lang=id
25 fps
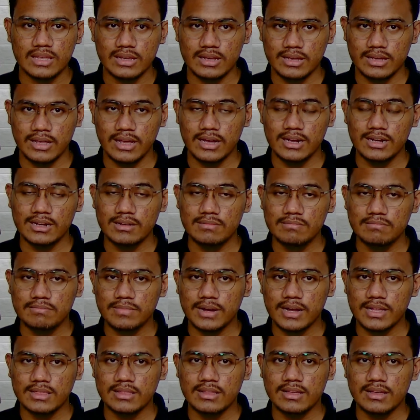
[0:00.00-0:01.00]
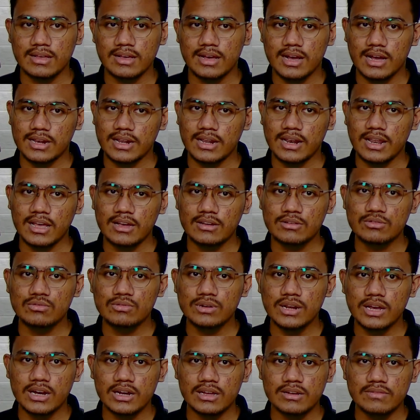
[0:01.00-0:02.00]
Yang keempat adalah
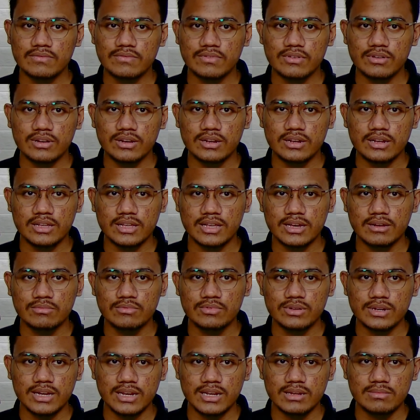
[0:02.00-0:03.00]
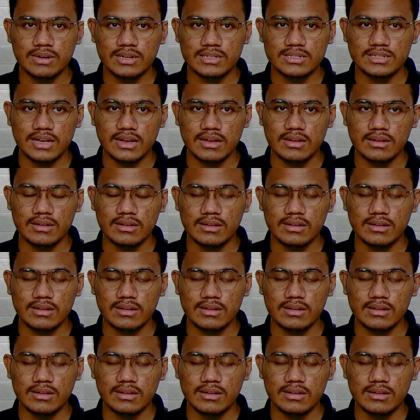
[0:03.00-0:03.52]
gunakan font yang mudah dibaca.